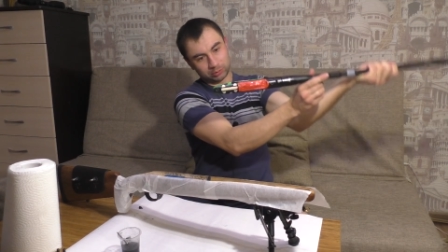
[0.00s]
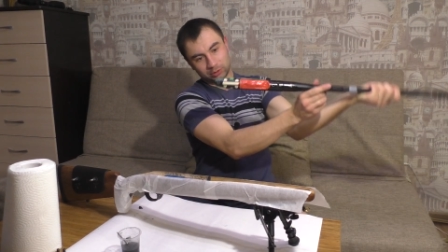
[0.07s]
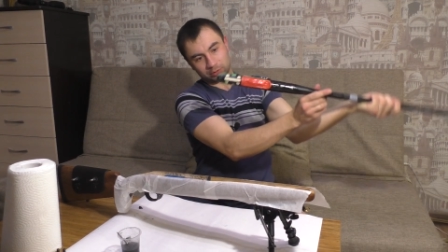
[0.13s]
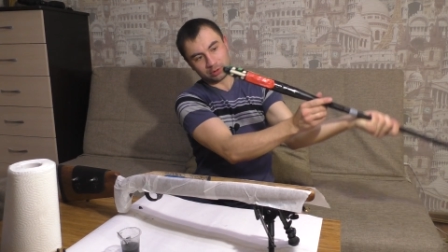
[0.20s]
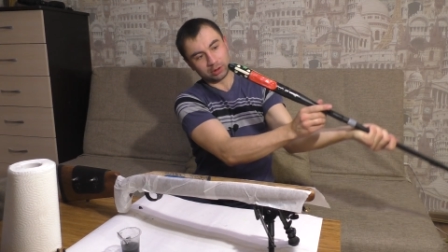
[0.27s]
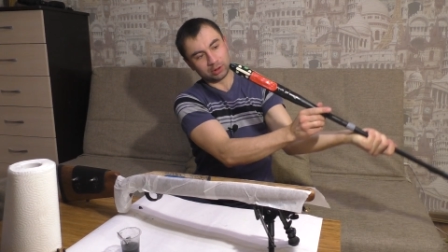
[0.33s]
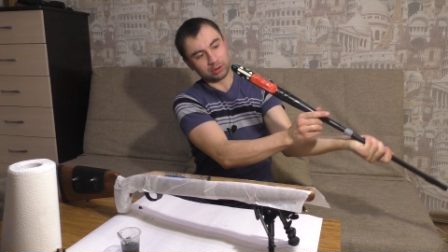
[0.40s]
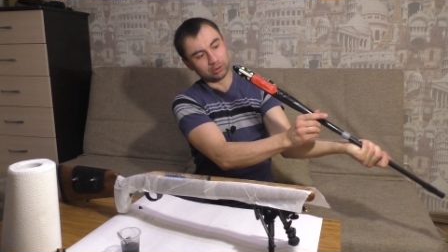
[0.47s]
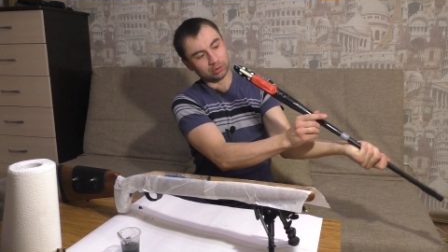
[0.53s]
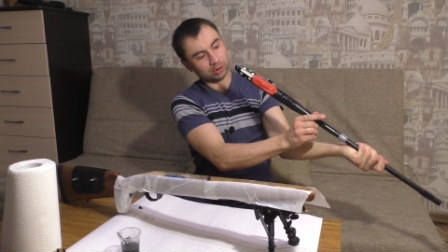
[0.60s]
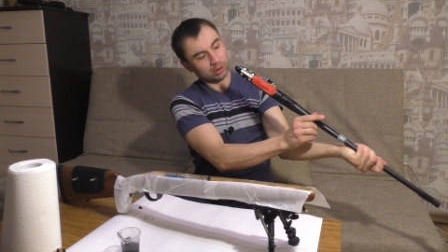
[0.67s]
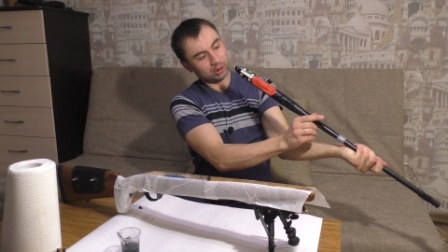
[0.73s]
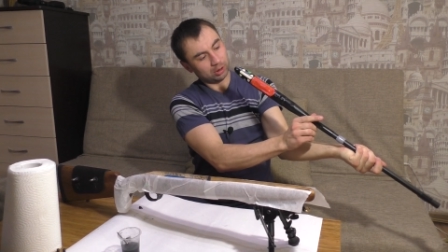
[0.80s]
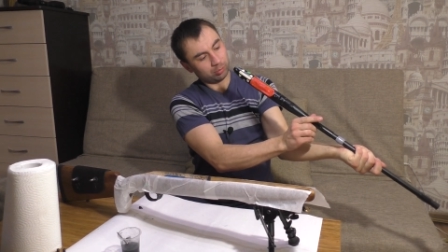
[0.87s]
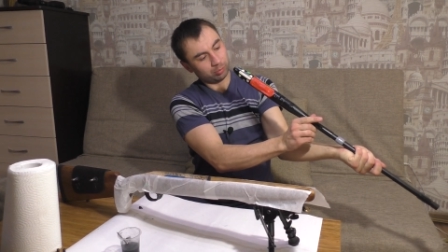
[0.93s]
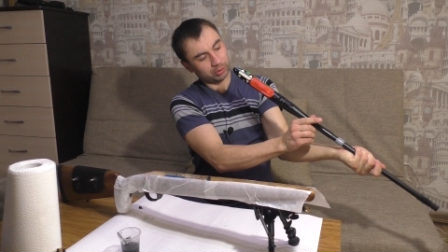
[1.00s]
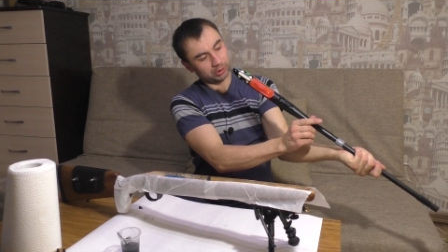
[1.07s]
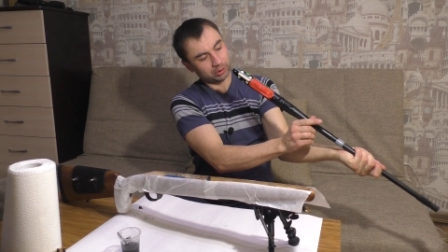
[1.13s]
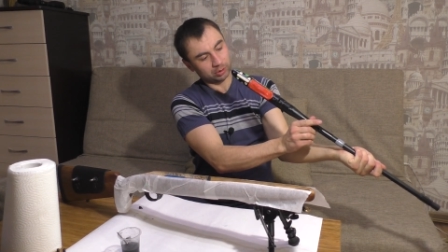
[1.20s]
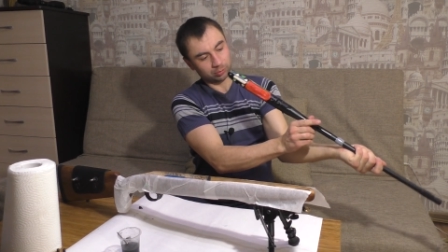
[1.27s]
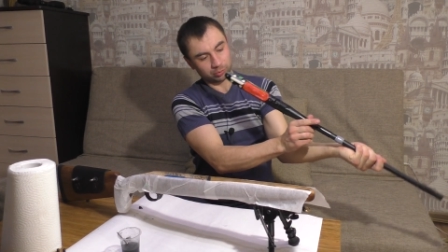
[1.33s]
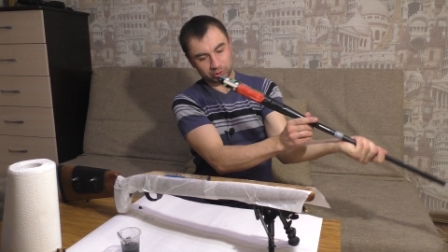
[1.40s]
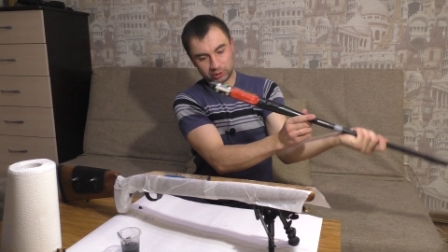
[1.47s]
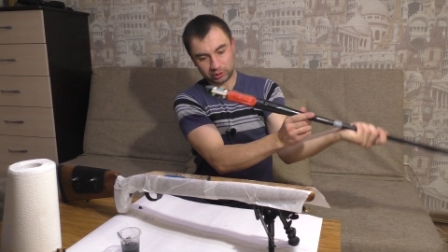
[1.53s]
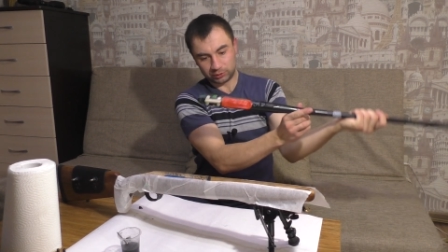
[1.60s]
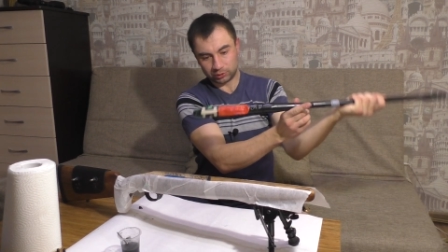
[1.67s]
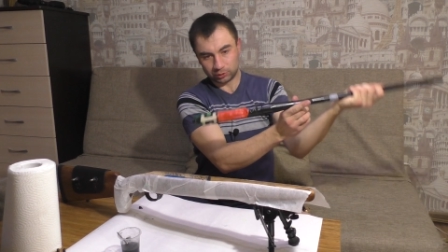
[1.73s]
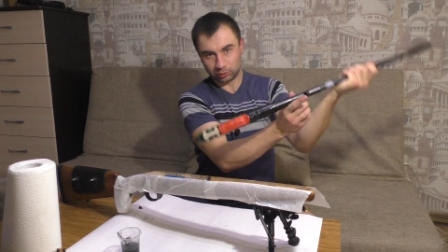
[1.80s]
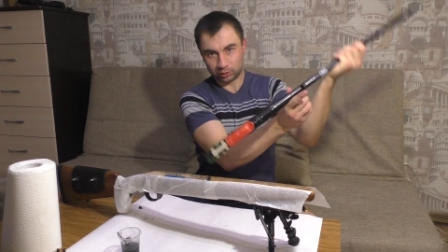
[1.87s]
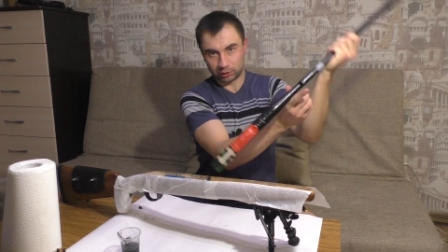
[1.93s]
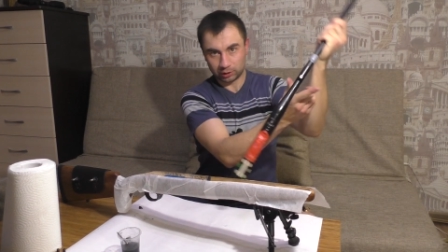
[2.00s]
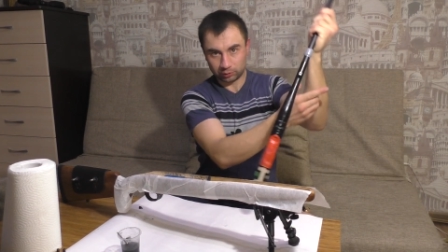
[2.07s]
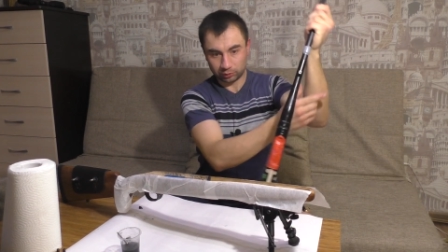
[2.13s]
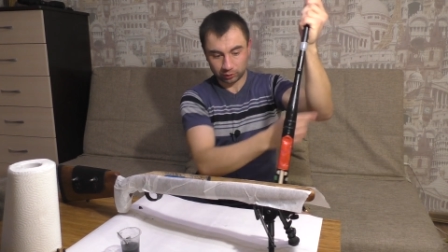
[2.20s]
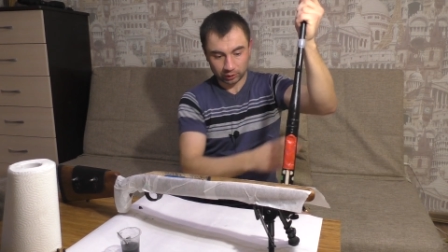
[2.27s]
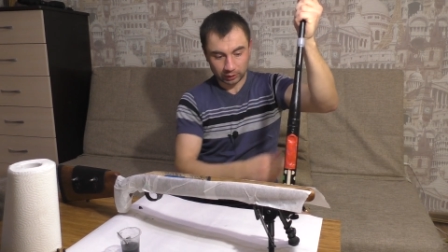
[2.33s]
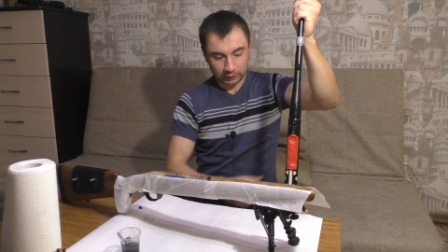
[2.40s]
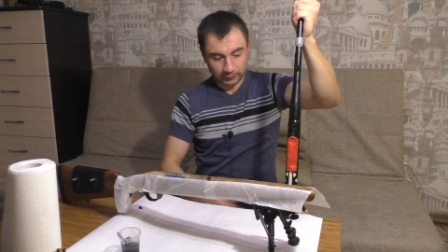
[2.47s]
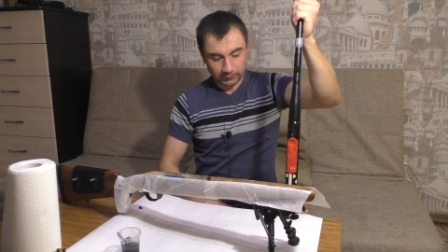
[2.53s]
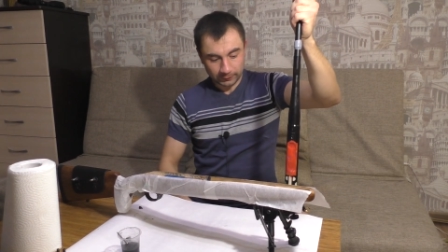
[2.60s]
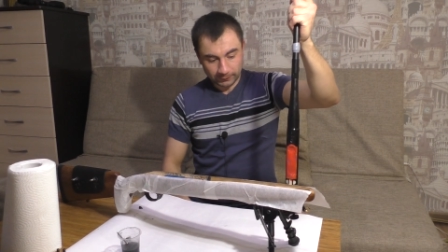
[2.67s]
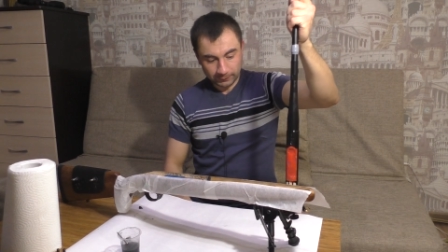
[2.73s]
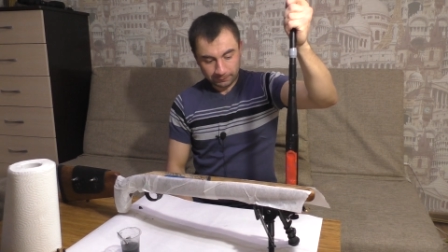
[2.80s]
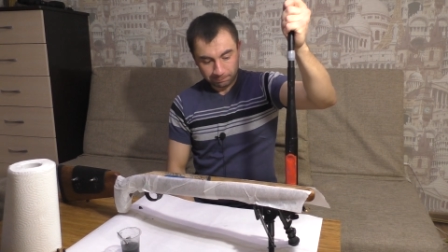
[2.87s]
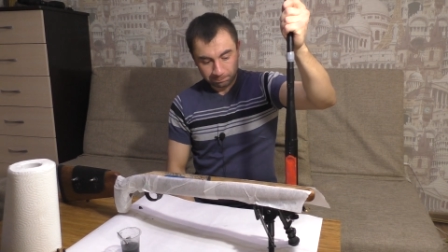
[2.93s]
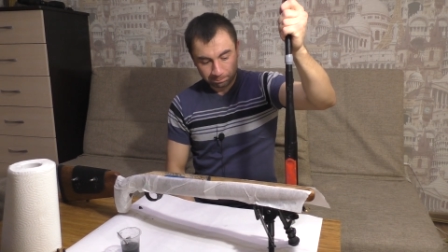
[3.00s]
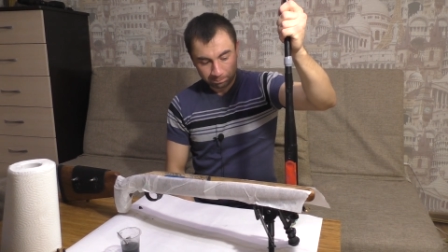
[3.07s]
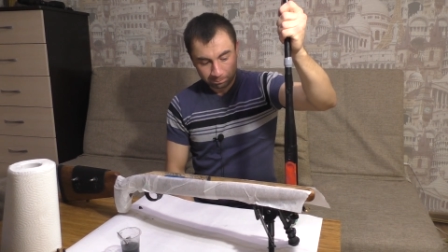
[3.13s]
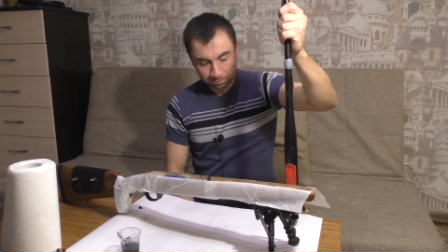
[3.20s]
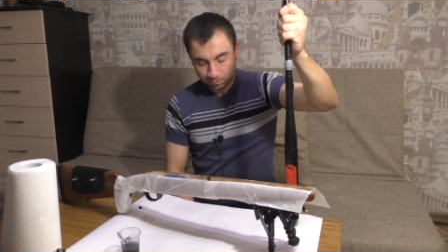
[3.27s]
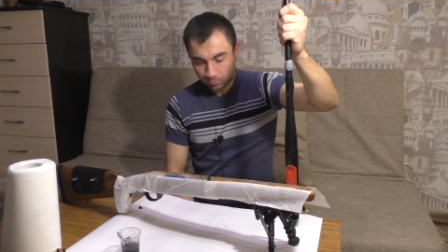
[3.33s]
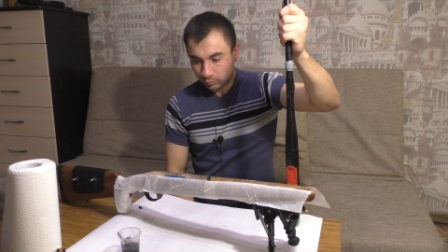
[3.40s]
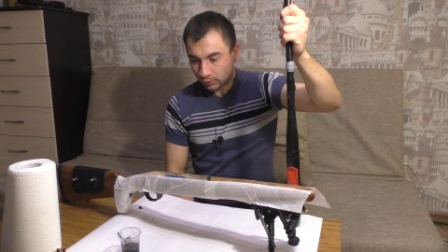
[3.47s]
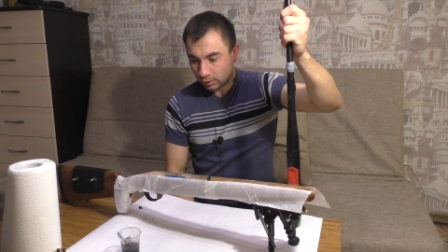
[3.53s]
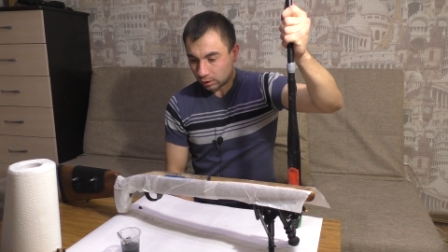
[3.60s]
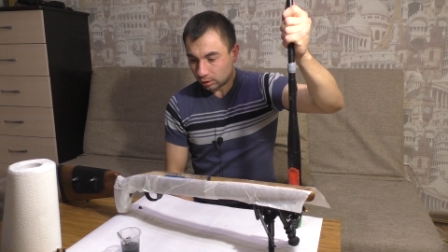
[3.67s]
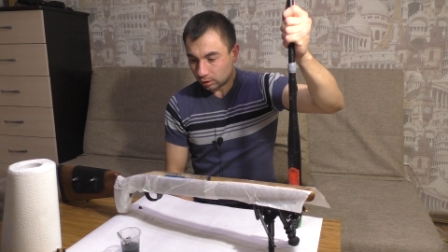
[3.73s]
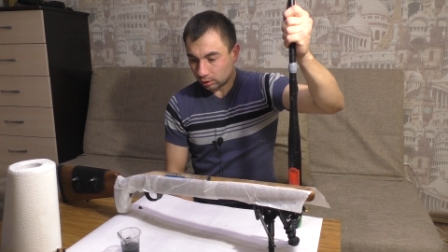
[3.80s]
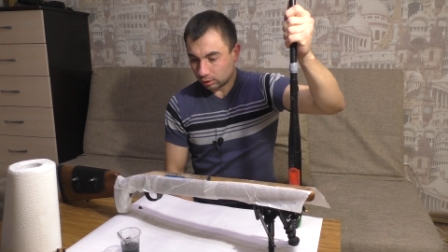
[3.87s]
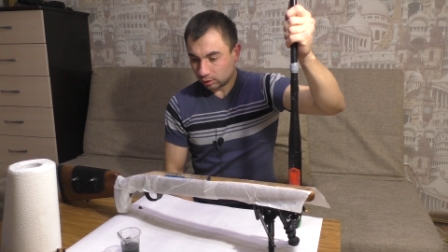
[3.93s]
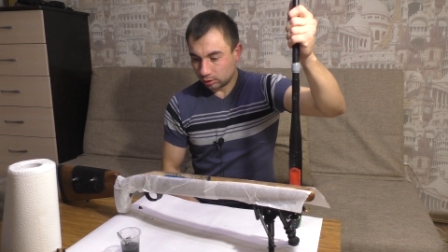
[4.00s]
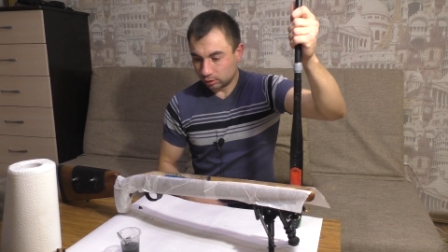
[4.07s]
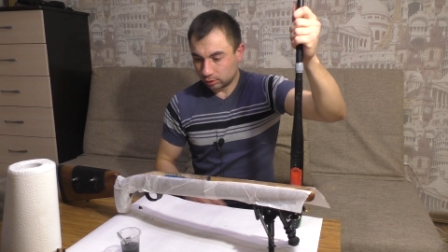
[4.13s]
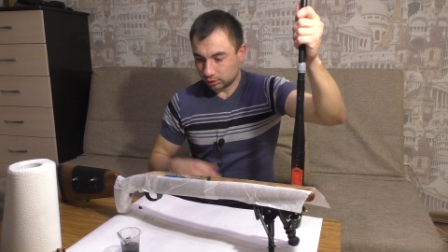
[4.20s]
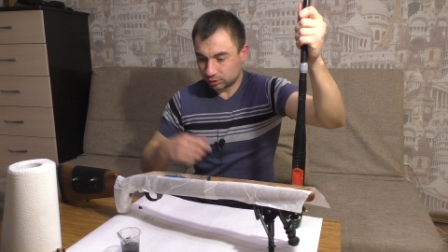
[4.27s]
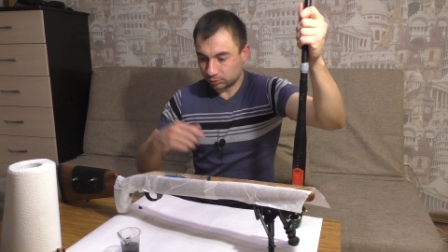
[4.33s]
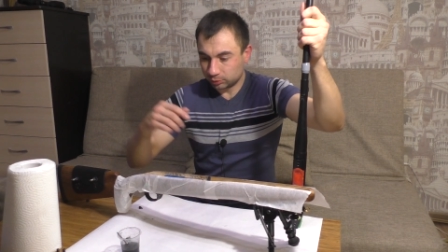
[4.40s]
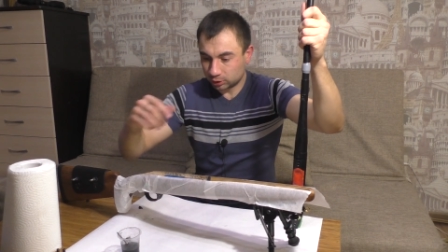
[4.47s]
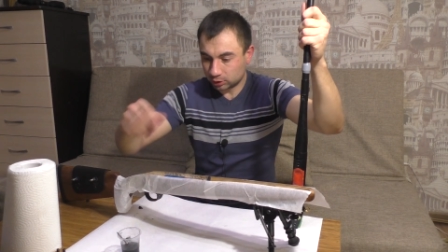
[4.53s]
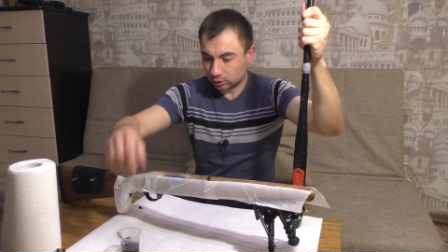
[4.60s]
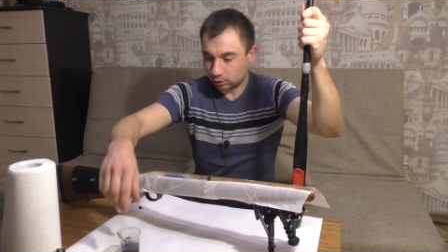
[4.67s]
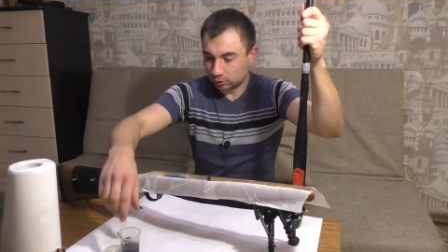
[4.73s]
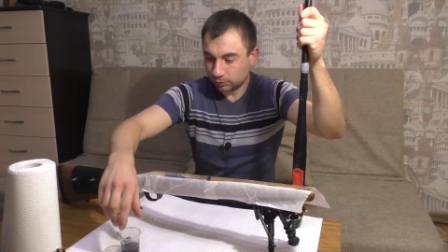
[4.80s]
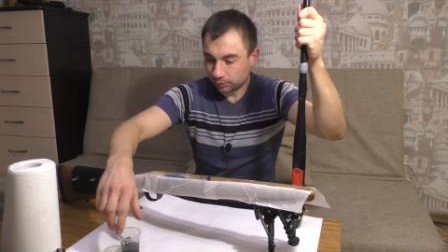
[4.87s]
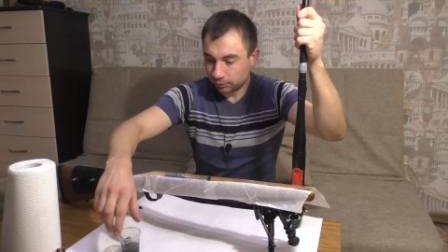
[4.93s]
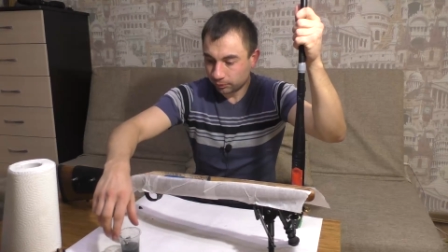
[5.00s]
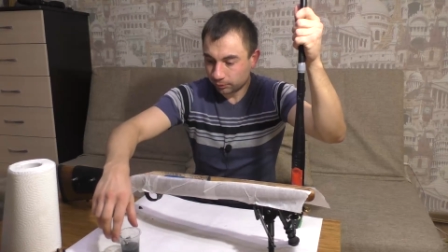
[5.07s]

так, ходил, Поэтому здесь все вот так вот. А, смешал